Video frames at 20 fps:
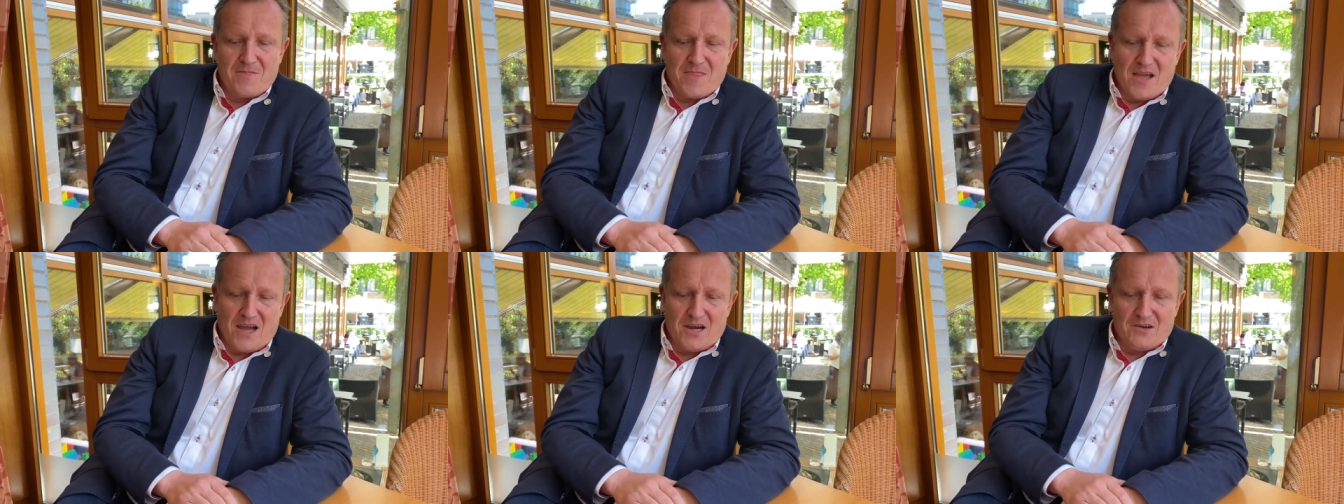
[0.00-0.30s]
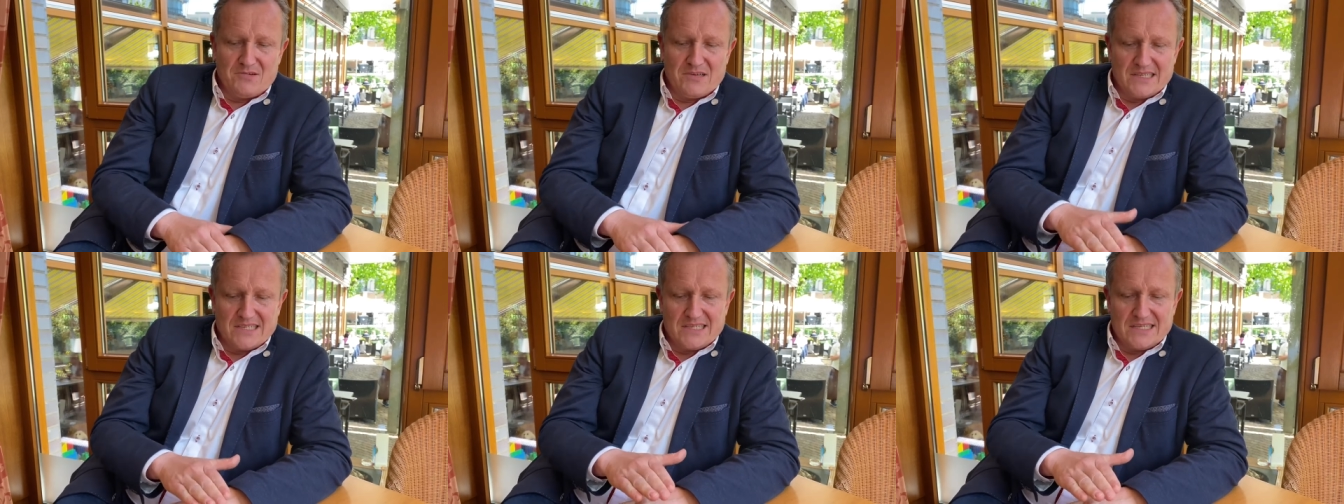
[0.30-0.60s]

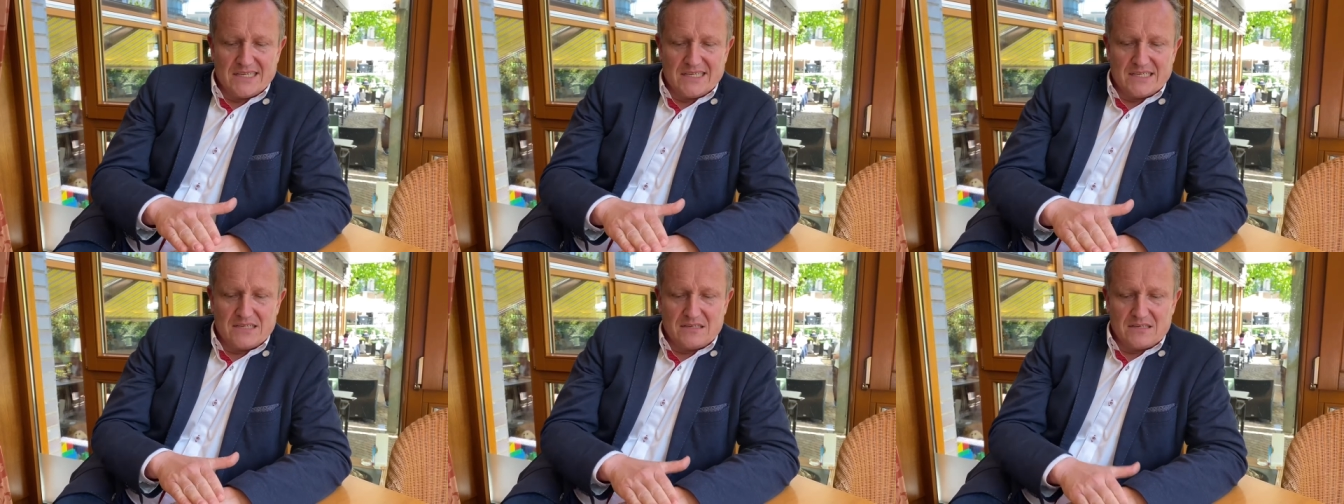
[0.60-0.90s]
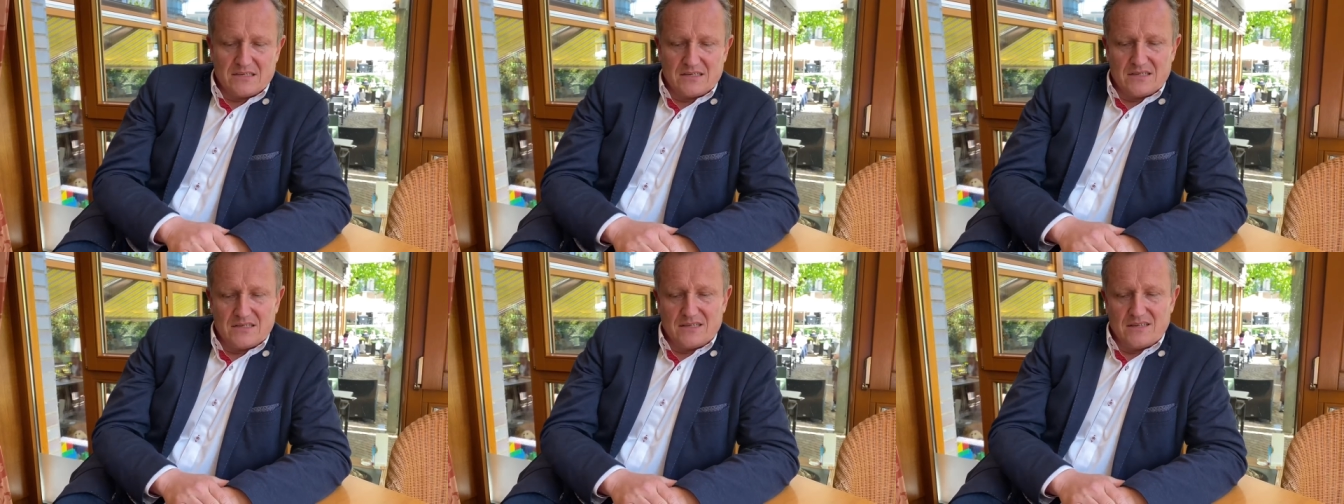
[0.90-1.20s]
aber es geht
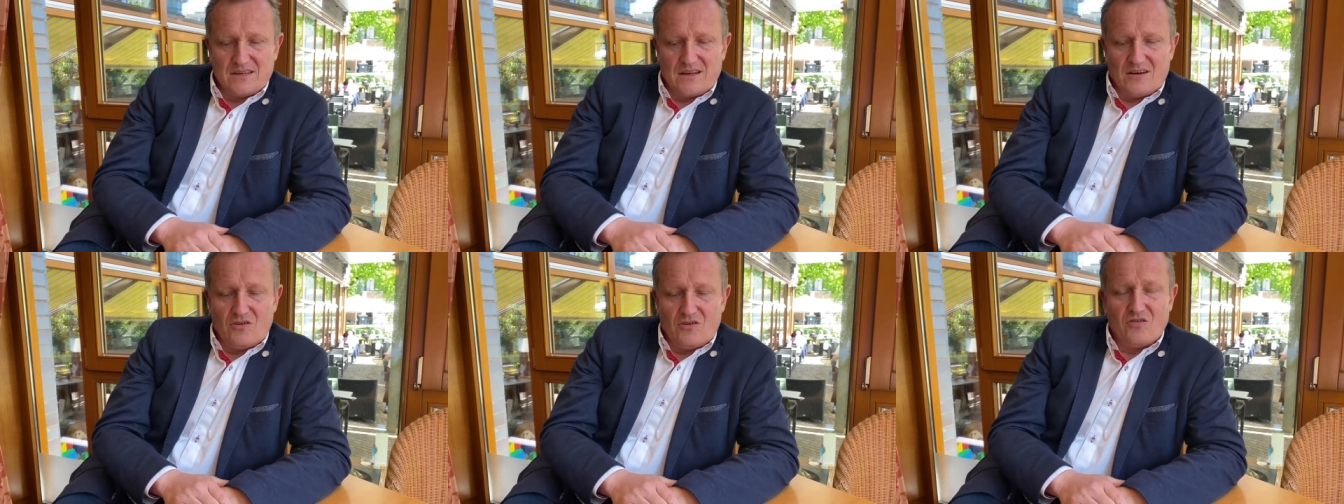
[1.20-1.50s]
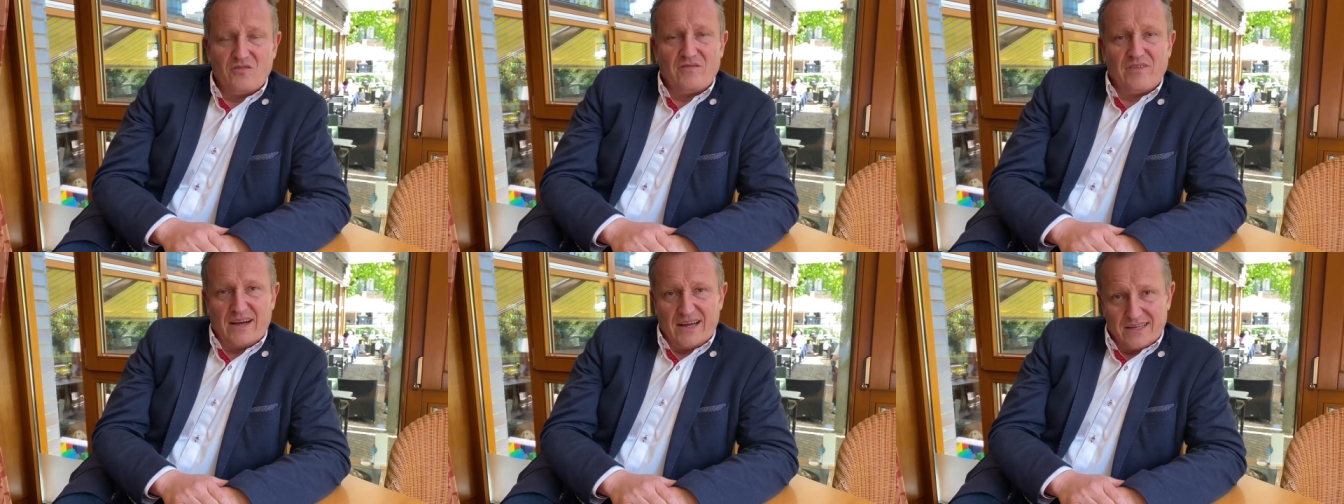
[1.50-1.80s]
äh,
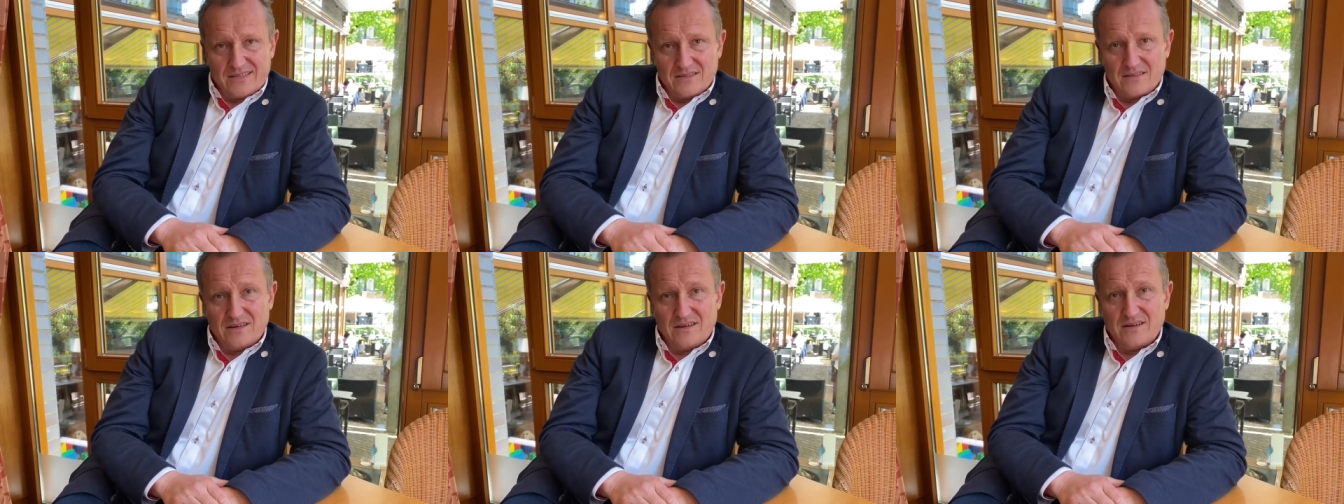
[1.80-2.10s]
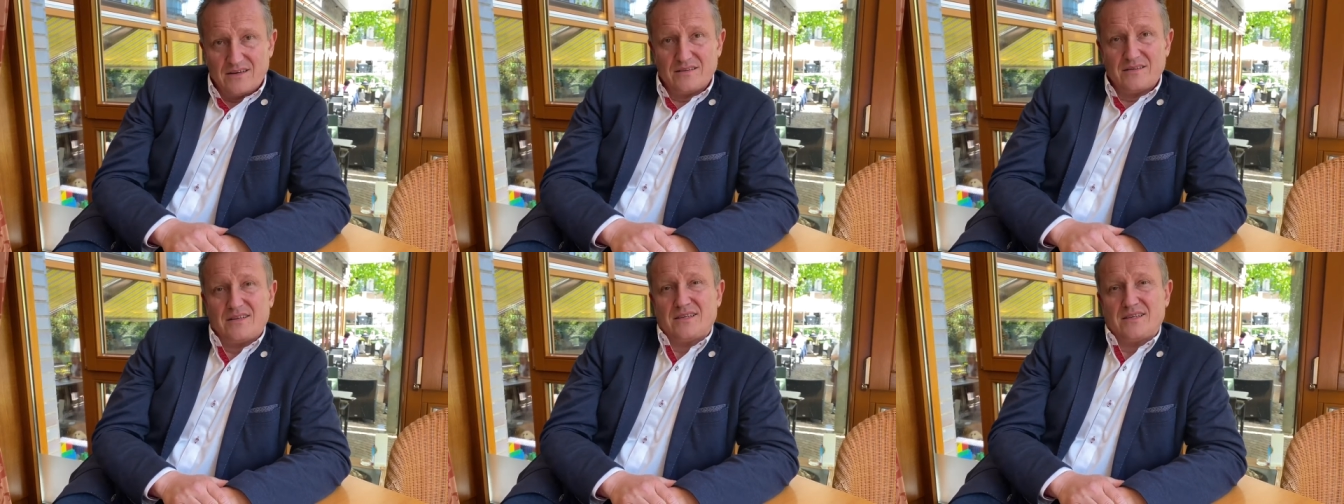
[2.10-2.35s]
auch weiter.